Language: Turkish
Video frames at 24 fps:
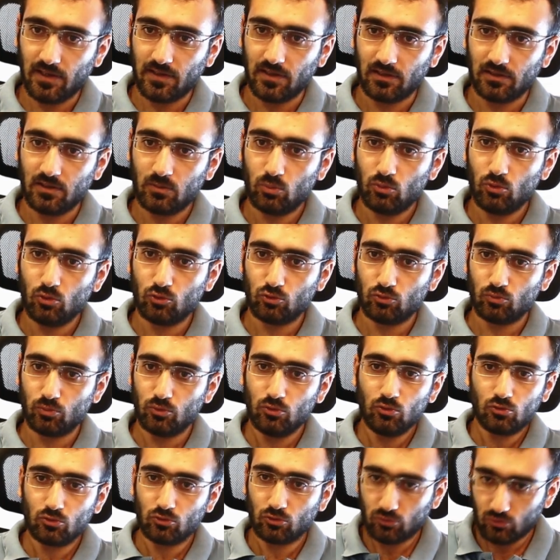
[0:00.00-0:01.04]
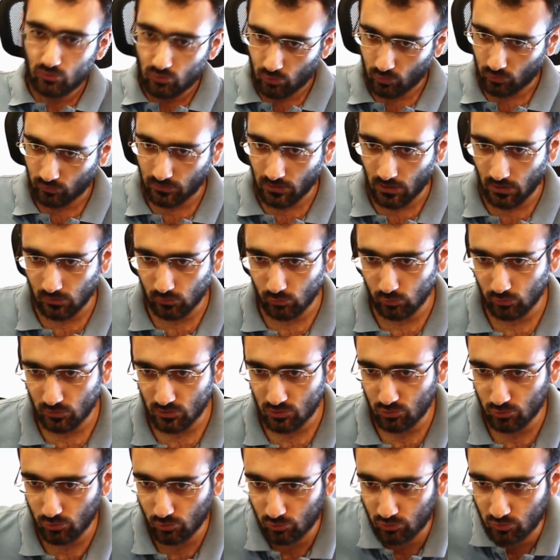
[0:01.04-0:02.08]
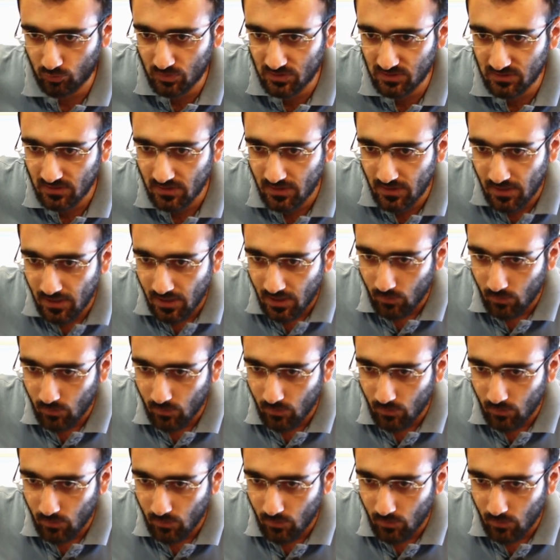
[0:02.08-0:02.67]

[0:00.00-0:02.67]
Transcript: Genelde büyük büyük sorunlarla uğraşıyoruz biz.